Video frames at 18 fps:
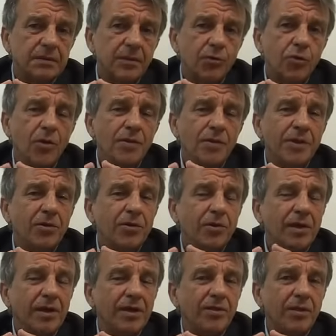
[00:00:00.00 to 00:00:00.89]
Gli uomini
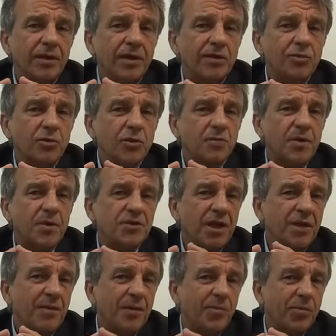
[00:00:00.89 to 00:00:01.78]
dicono alle donne che sono
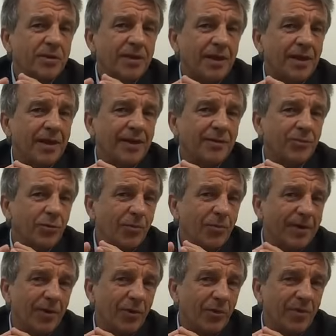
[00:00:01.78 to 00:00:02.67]
speciali per portare a letto, non
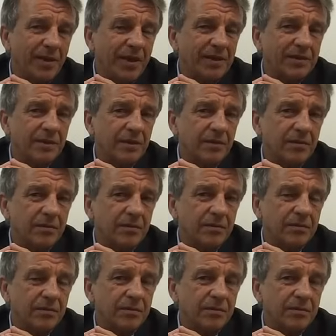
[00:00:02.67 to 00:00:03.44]
perché lo pensano.